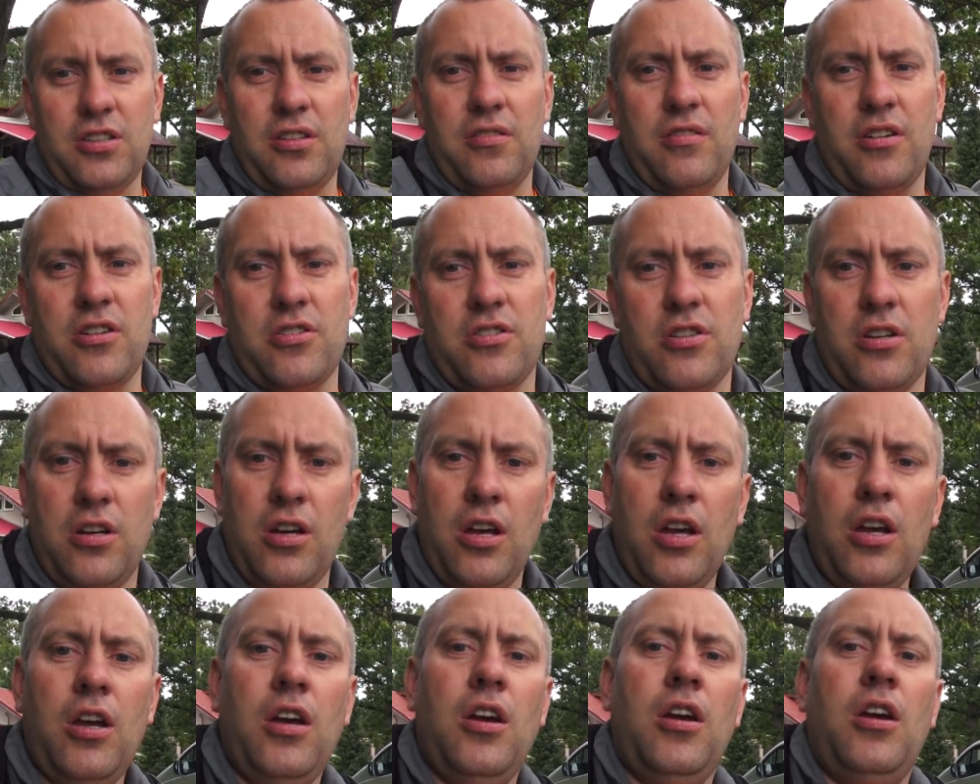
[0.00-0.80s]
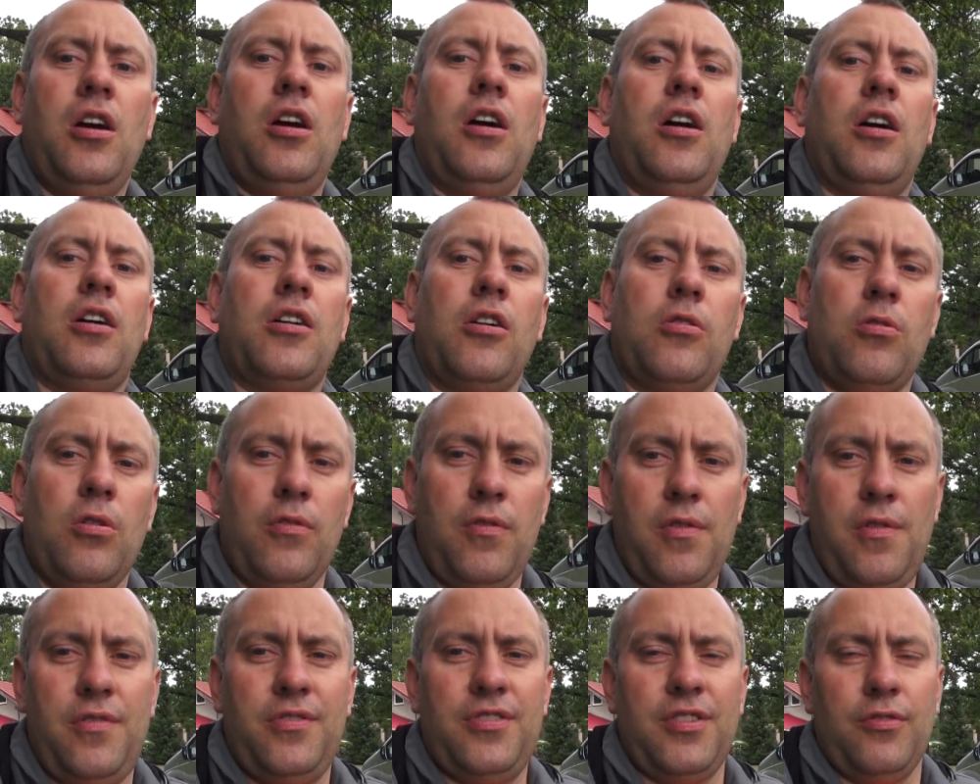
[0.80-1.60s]
неважно, а, какой
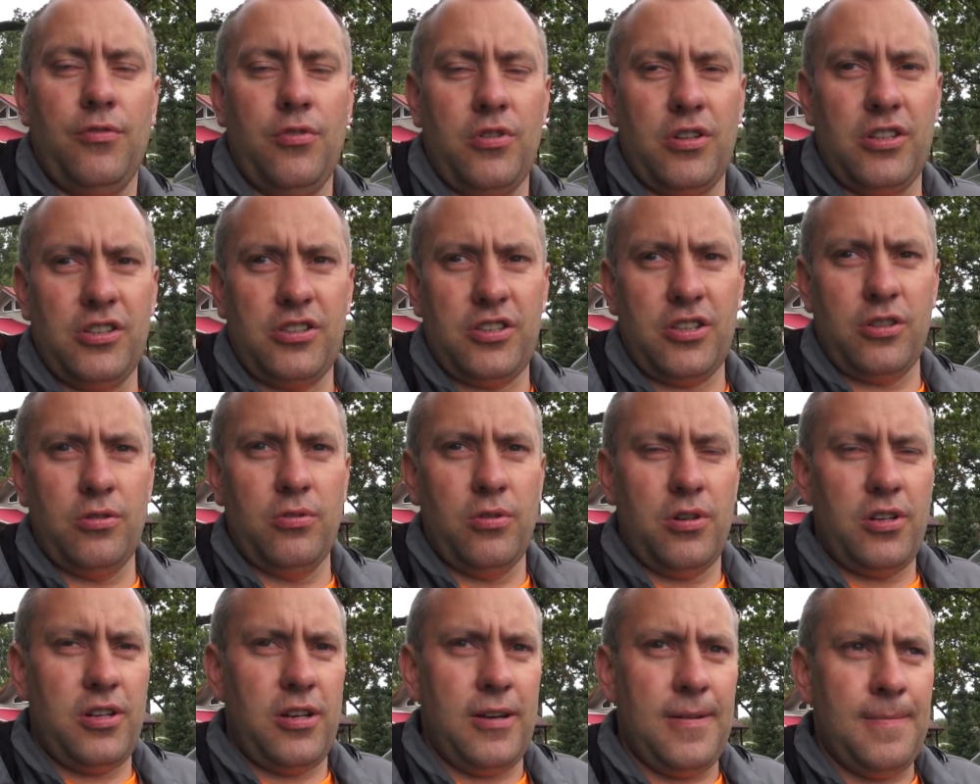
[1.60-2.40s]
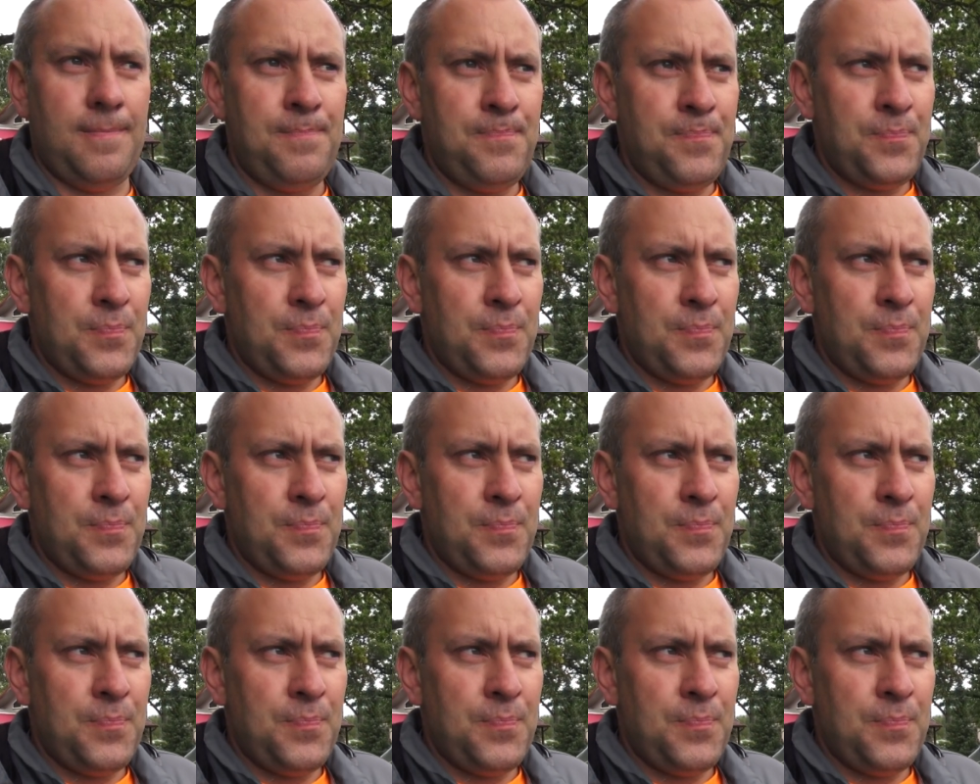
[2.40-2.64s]
вы весовой категории.